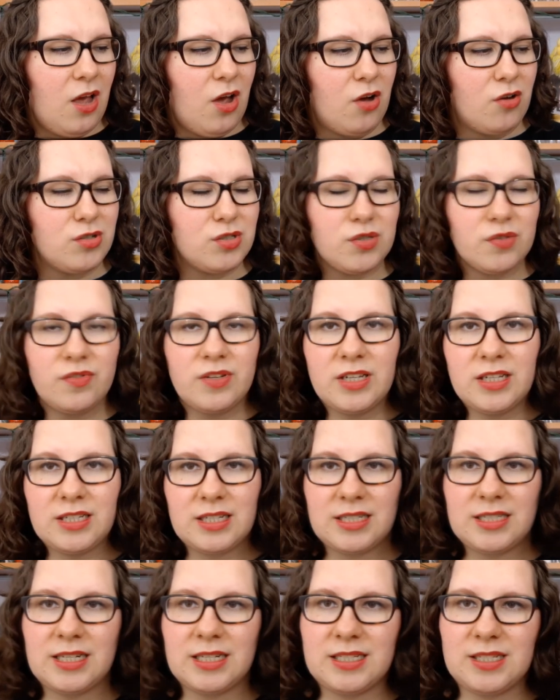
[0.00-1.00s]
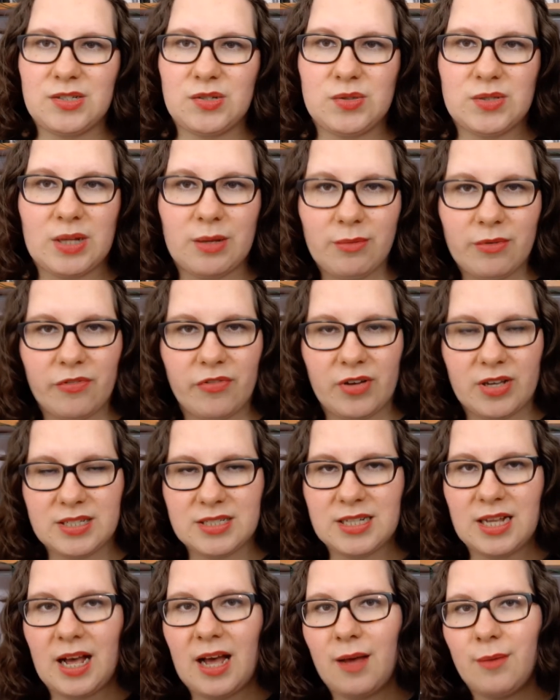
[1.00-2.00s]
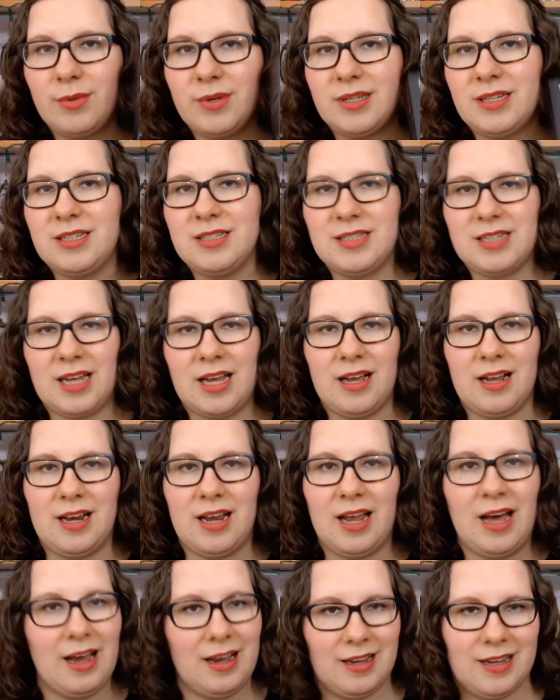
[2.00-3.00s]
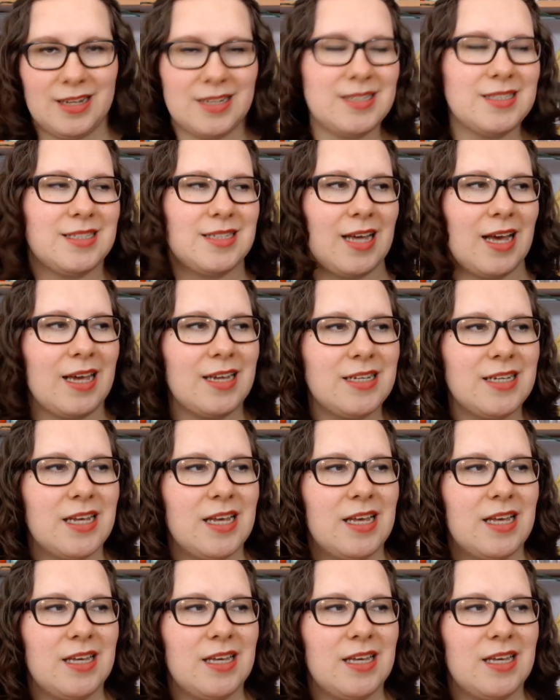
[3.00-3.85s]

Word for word: Und so wie ich das jetzt zusammengefasst habe in der langen Zeit,